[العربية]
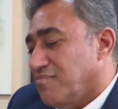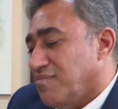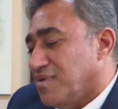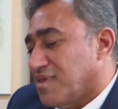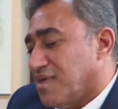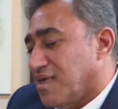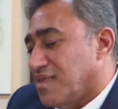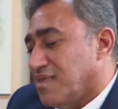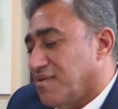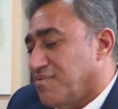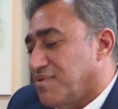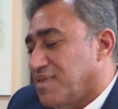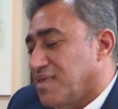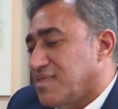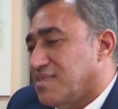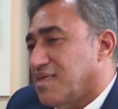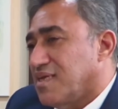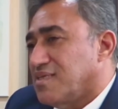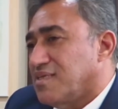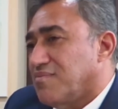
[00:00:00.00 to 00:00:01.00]
بتقدم
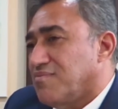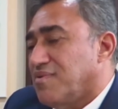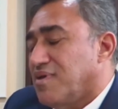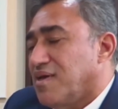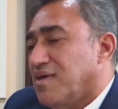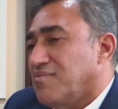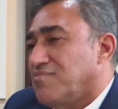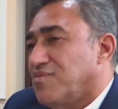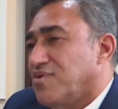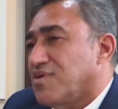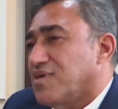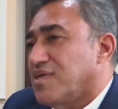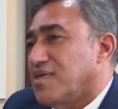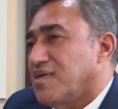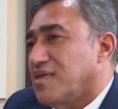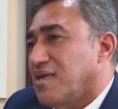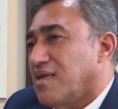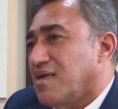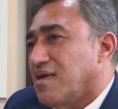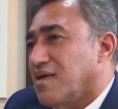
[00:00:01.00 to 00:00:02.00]
لنا سايت بلان
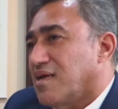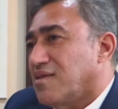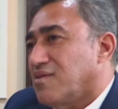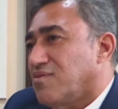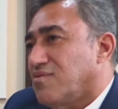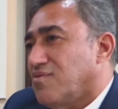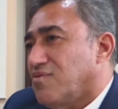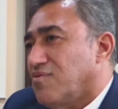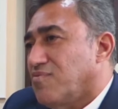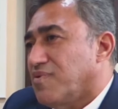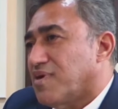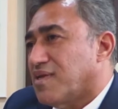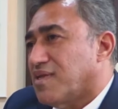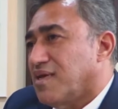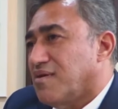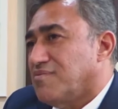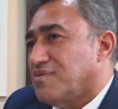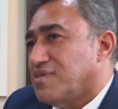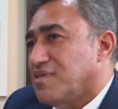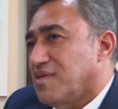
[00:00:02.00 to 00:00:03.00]
ملكية للأرض
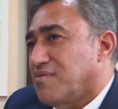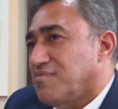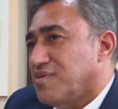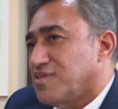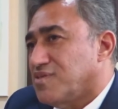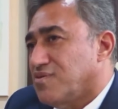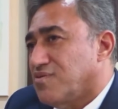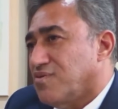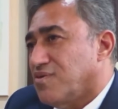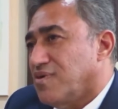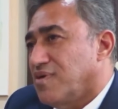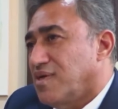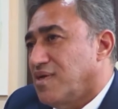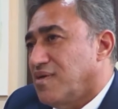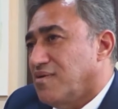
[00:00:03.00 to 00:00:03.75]
وبرنامج للمشروع